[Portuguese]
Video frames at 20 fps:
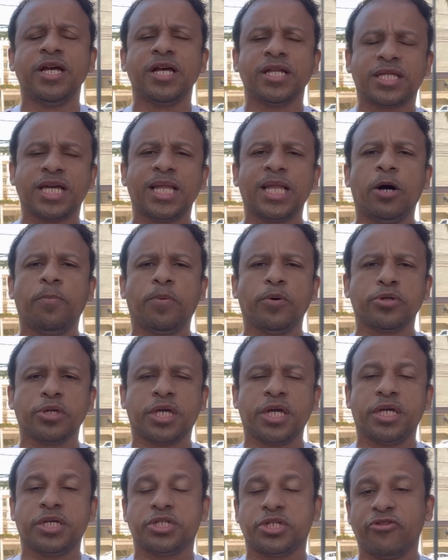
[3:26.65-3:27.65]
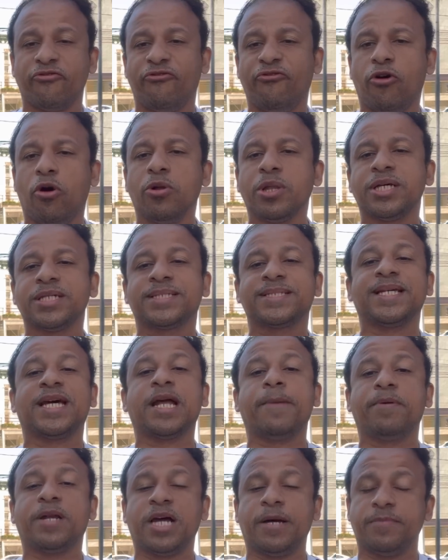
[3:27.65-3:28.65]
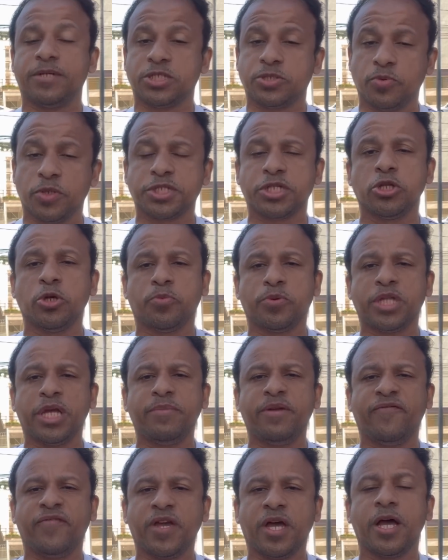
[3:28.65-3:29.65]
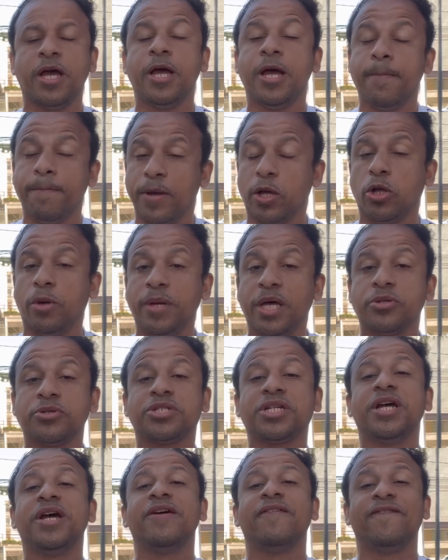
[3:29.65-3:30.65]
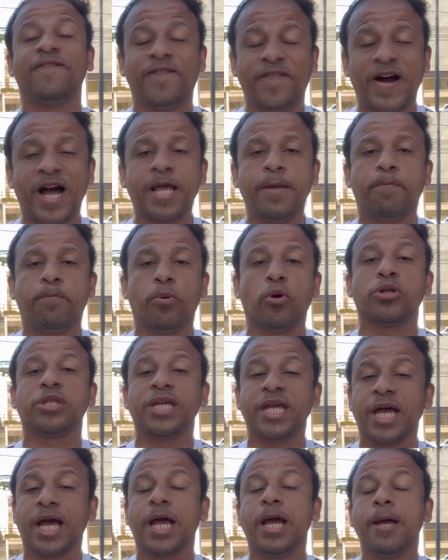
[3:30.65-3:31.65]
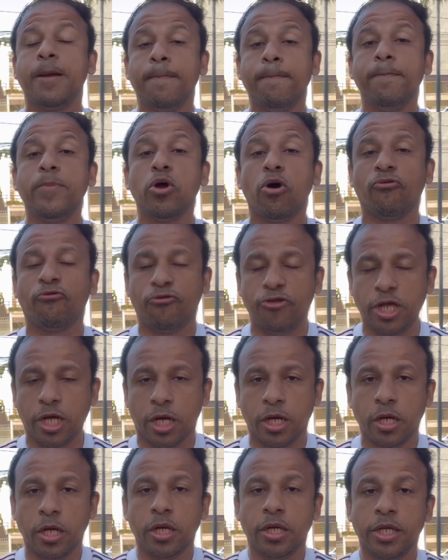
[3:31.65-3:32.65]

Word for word: Tá lá o podcast. Vou lançar a braba. Se você não puder me ver, pelo menos vai poder me ouvir.